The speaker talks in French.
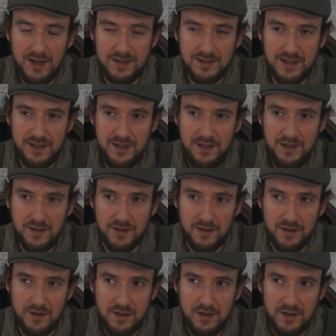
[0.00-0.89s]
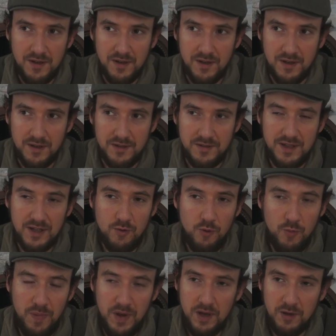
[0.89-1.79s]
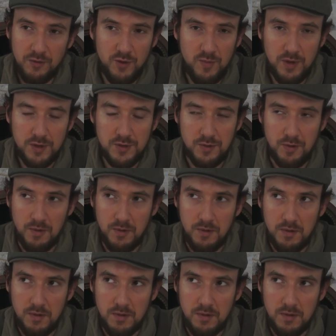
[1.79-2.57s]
intrigue euh, découpée en deux morceaux.